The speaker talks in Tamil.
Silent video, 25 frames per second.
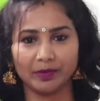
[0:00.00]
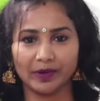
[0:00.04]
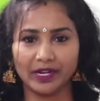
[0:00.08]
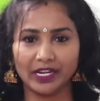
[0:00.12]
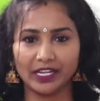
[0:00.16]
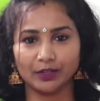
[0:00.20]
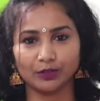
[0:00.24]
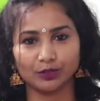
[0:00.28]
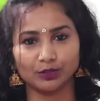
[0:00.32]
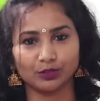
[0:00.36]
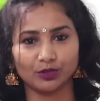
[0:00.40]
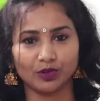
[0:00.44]
நம்ம
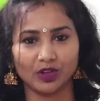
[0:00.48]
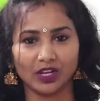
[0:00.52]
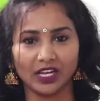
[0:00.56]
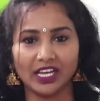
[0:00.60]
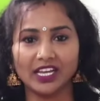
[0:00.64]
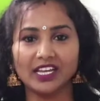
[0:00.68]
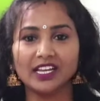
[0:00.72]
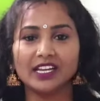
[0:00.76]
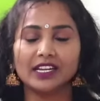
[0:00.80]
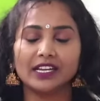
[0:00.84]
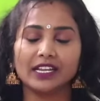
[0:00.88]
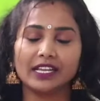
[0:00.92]
பண்ணி
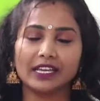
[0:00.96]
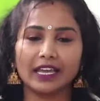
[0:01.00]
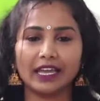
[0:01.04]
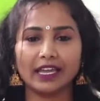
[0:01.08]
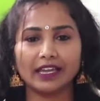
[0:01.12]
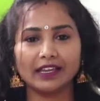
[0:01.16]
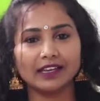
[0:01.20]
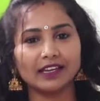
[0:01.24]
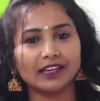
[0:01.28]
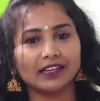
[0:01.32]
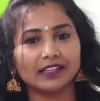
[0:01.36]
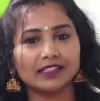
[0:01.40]
கொடுத்துருவோங்க நீங்க
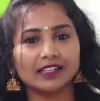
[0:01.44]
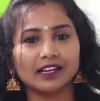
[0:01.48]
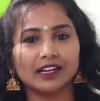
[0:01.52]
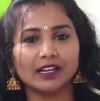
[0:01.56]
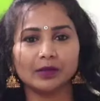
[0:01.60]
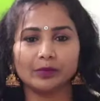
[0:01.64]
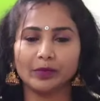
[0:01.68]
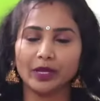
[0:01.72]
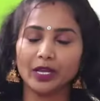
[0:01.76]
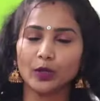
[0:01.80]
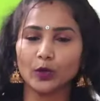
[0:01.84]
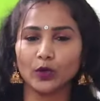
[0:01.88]
எங்க
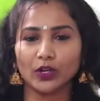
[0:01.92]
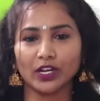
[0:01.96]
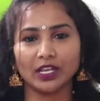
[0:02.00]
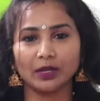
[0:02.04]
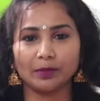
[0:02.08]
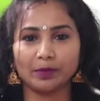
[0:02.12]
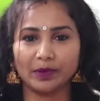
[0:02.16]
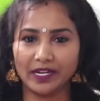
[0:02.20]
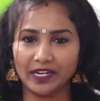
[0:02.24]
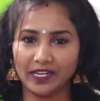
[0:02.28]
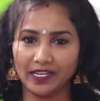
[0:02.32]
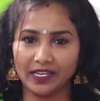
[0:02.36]
இருந்தாலுமே
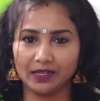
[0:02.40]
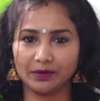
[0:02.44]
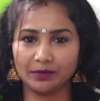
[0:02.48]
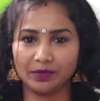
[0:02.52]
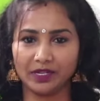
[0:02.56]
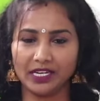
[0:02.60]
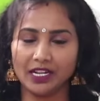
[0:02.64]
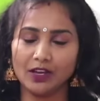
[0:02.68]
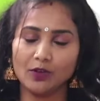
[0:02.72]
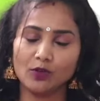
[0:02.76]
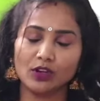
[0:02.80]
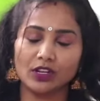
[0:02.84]
கொரியர் பண்ணீங்க
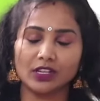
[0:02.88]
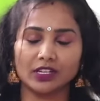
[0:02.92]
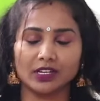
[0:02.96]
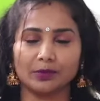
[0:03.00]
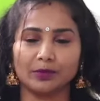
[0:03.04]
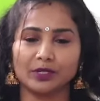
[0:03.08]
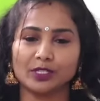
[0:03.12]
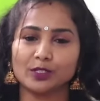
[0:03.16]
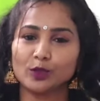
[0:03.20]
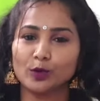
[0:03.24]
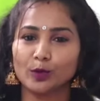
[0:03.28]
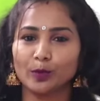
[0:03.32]
அப்படினா
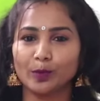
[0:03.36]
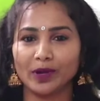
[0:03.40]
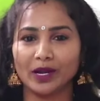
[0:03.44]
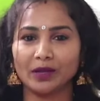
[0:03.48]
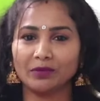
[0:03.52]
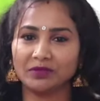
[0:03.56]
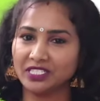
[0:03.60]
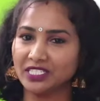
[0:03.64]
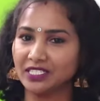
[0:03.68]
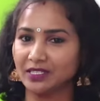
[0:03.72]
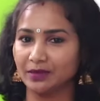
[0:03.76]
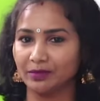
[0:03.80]
உங்களுக்கு நம்ம
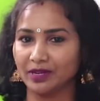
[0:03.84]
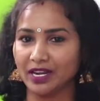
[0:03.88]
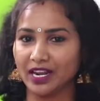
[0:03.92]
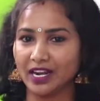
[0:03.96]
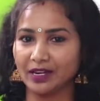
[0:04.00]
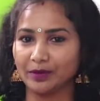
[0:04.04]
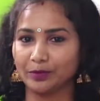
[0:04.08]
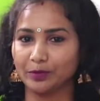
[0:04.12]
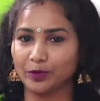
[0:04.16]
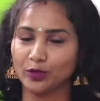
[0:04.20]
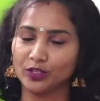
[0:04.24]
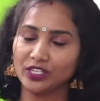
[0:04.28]
சூப்பரா மிஷின்
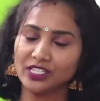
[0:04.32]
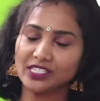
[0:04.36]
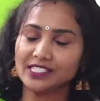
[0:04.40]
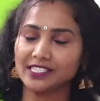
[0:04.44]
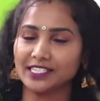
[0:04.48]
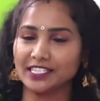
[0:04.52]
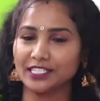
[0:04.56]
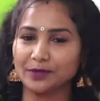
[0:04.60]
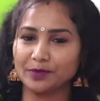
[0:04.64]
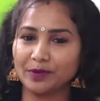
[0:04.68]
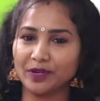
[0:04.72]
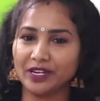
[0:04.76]
எம்ப்ராய்டரி போட்டு
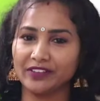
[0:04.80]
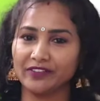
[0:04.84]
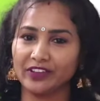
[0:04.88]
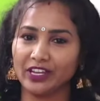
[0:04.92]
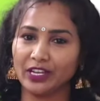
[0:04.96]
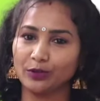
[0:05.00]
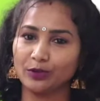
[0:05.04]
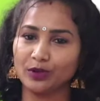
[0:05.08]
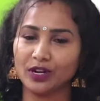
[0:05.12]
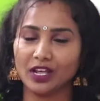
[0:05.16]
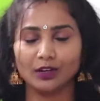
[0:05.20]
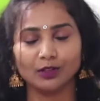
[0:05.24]
ஸ்டிச் பண்ணி
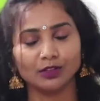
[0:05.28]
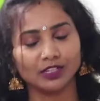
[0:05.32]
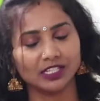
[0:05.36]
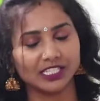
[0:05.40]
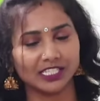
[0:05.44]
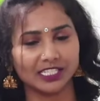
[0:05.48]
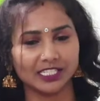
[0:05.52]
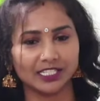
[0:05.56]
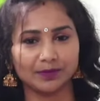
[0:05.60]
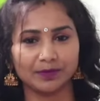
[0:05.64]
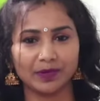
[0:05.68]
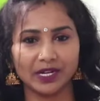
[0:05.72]
வேணும்னாலும்
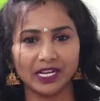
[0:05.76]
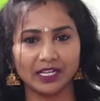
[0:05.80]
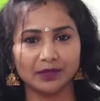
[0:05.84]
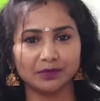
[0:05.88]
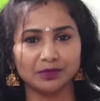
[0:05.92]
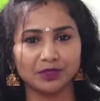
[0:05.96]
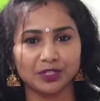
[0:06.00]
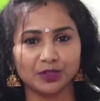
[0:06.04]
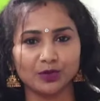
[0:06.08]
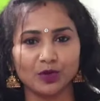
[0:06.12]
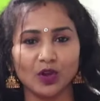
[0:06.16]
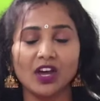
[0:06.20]
நம்ம ஸ்டிச் பண்ணி
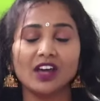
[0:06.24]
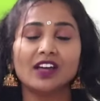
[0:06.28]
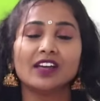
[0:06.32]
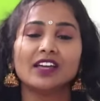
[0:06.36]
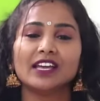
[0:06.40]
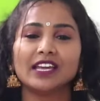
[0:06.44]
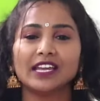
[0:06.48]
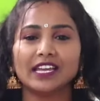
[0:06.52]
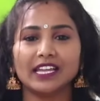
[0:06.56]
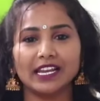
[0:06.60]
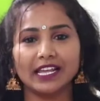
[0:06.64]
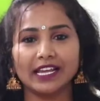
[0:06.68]
அனுப்பிச்சிடுவோம்
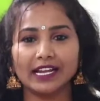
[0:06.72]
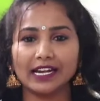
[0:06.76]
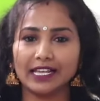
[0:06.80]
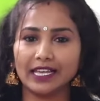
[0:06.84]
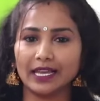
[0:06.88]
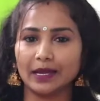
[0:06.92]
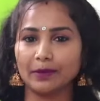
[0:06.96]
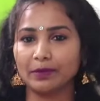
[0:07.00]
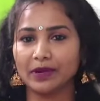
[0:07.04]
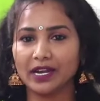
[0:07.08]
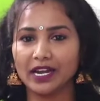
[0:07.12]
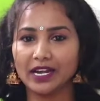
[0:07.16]
இல்ல
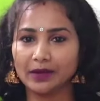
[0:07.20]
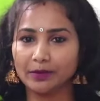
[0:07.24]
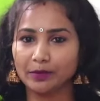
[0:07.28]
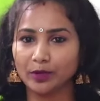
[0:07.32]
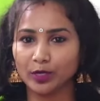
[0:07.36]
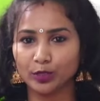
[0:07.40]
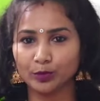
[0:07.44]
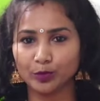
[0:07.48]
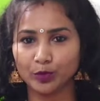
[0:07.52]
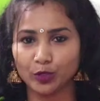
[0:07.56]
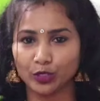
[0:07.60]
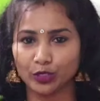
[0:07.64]
எங்களுக்கு
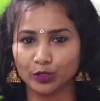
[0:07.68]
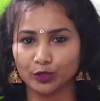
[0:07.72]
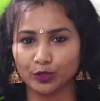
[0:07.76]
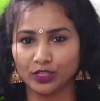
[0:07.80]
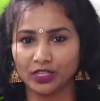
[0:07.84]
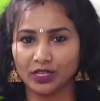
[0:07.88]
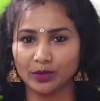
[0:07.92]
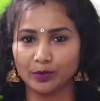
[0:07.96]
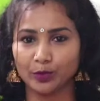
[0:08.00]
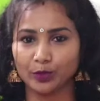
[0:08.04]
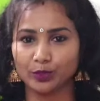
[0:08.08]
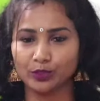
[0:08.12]
எம்ப்ராய்டரி மட்டும் போட்டு
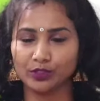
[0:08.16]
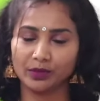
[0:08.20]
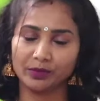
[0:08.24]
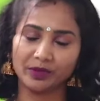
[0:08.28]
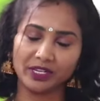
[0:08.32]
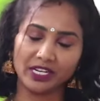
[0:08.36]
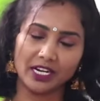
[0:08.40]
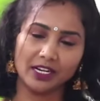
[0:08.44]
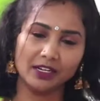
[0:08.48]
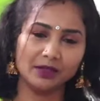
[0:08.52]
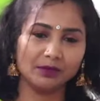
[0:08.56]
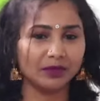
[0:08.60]
கொடுத்தா போதும்
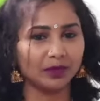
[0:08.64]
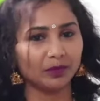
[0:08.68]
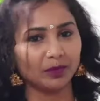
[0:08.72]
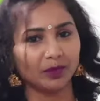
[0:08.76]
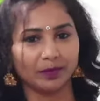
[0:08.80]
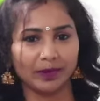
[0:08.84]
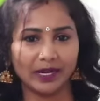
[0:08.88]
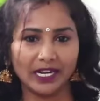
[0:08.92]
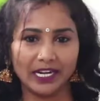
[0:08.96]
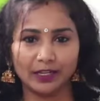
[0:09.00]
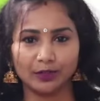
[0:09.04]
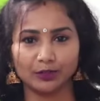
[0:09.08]
அப்படினாலும்
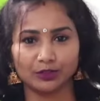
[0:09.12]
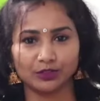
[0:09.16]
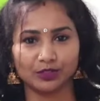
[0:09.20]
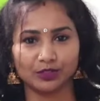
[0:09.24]
நம்ம பண்ணி